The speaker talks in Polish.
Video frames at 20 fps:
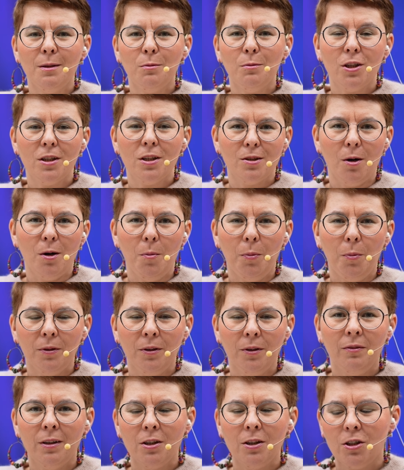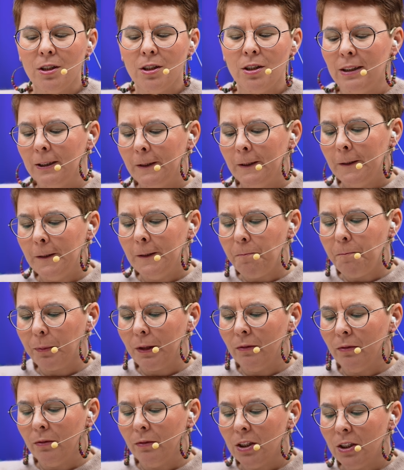że są, ponieważ e,
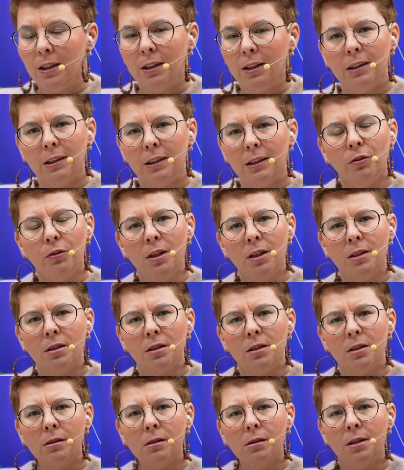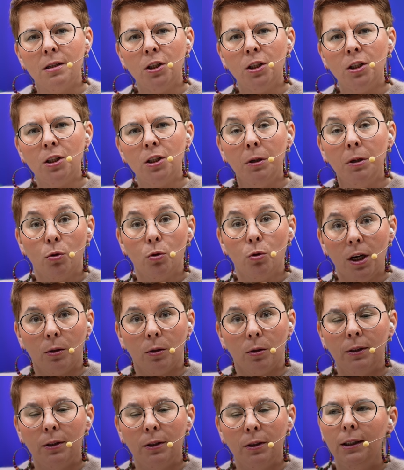właśnie Twoje e, zdjęcia mnie
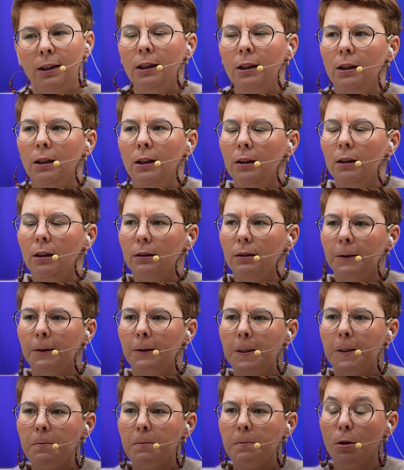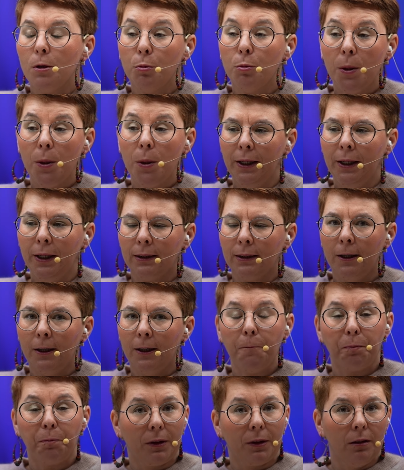urzekły. Są przepiękne.
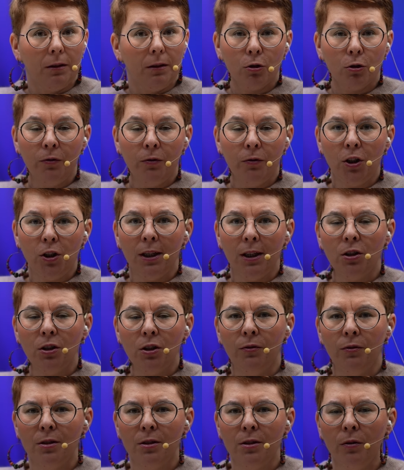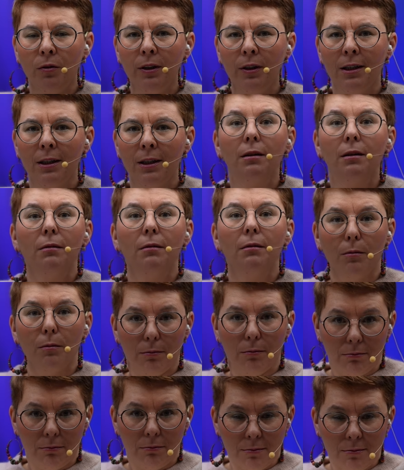Oczywiście nasi widzowie
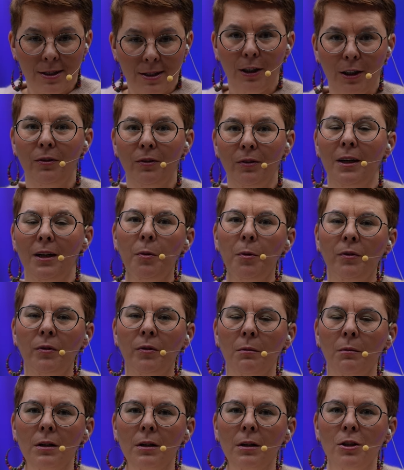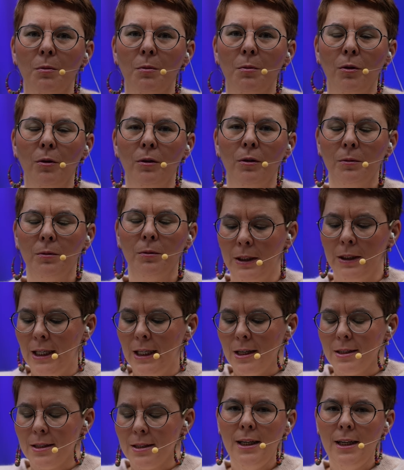za chwilę powiemy, gdzie mogą
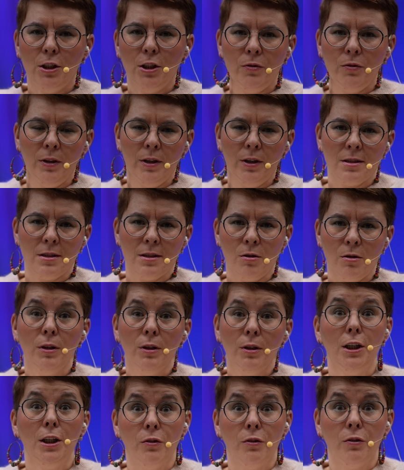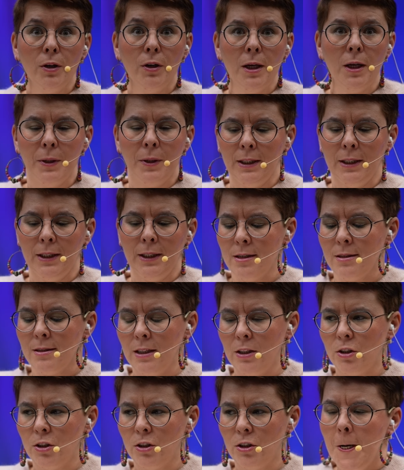znaleźć Twoje strony i Twoje piękne
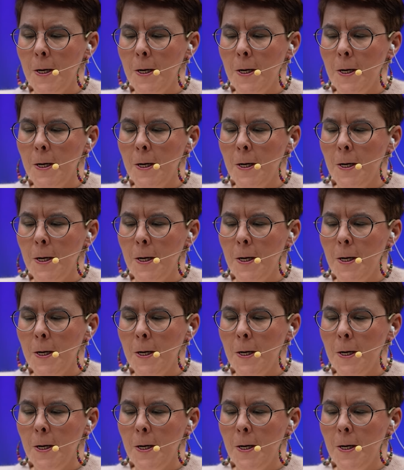zdjęcia.